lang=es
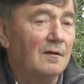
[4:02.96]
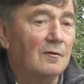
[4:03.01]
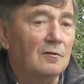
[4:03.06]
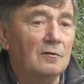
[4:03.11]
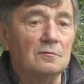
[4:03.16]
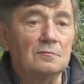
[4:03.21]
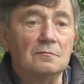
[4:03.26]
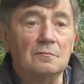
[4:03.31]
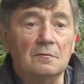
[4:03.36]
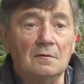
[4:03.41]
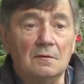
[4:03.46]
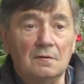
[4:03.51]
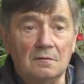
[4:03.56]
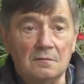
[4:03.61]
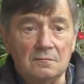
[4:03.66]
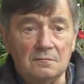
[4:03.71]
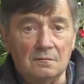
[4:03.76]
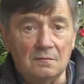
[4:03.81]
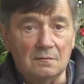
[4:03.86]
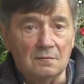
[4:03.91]
el otro y el
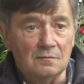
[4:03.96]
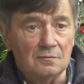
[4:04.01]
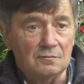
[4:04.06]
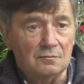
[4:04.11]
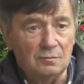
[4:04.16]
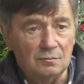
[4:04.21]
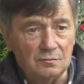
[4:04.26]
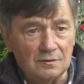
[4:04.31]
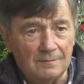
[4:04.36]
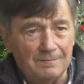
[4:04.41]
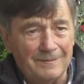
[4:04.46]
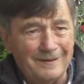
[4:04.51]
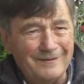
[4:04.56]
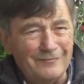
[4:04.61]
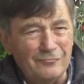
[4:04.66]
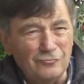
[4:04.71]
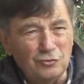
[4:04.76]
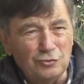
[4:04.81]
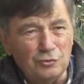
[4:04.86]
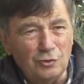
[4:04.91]
otro y el otro
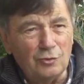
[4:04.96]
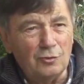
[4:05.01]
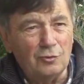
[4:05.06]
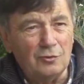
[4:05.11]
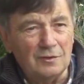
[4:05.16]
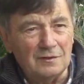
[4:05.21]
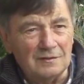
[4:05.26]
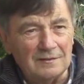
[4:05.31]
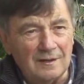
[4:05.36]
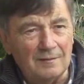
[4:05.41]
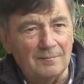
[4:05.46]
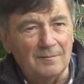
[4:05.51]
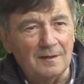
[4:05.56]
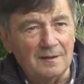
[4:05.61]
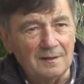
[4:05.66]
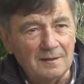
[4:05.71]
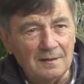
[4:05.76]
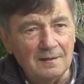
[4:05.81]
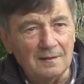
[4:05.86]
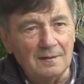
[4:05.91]
taparon todo de tal
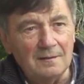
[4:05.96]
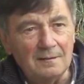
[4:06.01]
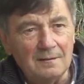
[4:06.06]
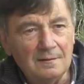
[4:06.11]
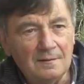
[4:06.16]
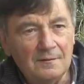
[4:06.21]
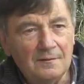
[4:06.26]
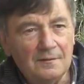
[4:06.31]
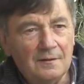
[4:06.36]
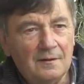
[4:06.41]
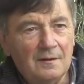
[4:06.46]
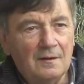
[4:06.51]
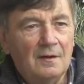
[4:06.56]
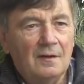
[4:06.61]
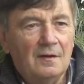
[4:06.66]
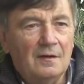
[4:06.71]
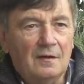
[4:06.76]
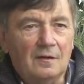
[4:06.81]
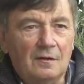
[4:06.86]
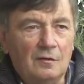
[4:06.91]
manera
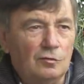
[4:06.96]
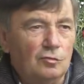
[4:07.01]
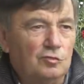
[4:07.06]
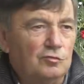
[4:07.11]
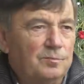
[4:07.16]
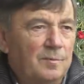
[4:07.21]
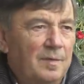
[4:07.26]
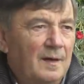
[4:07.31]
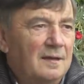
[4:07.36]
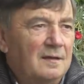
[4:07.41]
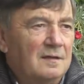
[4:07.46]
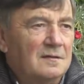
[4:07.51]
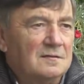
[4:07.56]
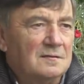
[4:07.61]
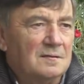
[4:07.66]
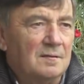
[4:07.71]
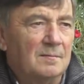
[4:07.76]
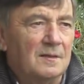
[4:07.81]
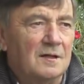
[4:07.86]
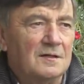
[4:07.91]
los padres
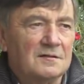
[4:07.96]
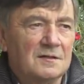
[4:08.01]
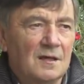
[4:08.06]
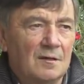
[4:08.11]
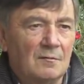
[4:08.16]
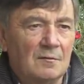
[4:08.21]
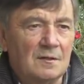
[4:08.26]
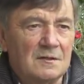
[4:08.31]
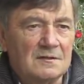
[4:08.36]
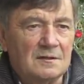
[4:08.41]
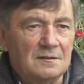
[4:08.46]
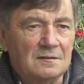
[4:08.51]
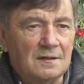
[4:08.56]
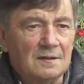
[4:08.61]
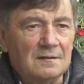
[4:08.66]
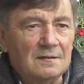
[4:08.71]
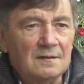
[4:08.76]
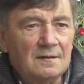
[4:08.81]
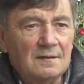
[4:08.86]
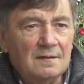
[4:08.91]
se marcharon a
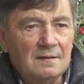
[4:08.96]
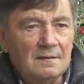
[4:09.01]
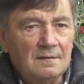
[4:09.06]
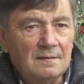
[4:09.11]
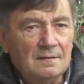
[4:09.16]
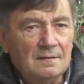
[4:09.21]
Santander.